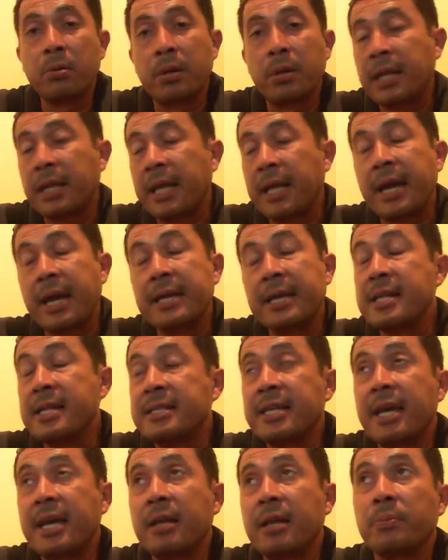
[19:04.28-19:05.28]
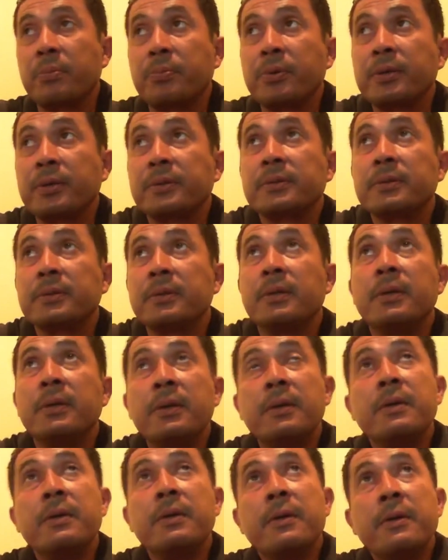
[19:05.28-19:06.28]
que le cae del cielo, pues.
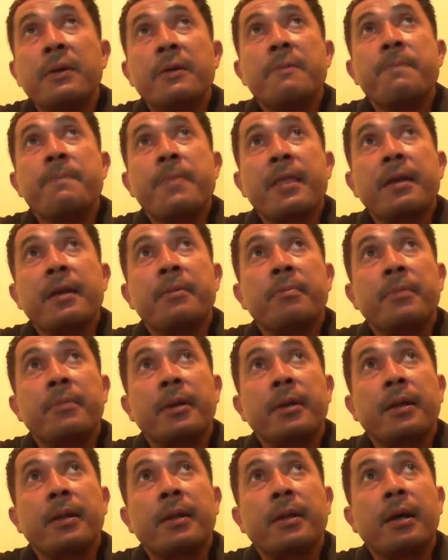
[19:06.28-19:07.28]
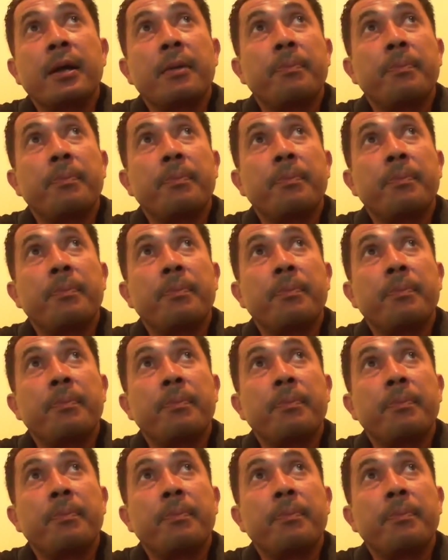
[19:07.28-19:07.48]
Ahora,